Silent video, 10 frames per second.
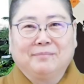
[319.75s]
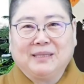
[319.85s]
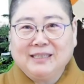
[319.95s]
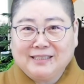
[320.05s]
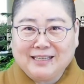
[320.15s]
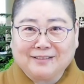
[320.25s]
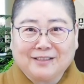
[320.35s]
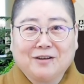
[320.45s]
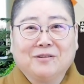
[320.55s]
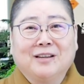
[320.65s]
没想
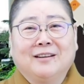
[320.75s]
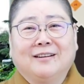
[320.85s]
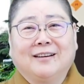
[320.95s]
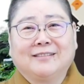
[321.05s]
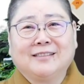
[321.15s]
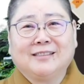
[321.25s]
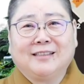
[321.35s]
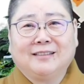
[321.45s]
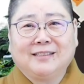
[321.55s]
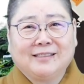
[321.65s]
到啊，自己
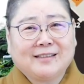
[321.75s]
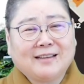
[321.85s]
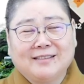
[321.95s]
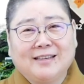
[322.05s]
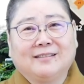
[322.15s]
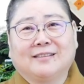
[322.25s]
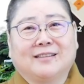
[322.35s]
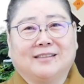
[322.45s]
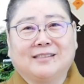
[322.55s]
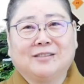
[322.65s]
连第三线的
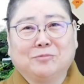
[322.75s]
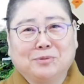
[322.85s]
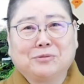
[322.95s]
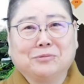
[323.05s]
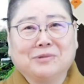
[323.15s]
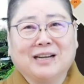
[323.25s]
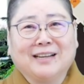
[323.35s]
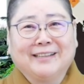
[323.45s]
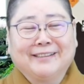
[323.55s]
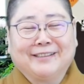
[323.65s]
城市都不如
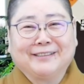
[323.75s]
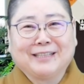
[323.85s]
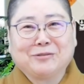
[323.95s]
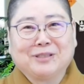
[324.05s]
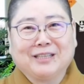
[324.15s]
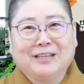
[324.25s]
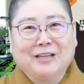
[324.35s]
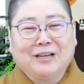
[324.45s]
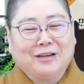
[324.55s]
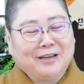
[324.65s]
啊！”啊，他觉得
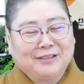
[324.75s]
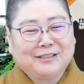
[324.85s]
啊，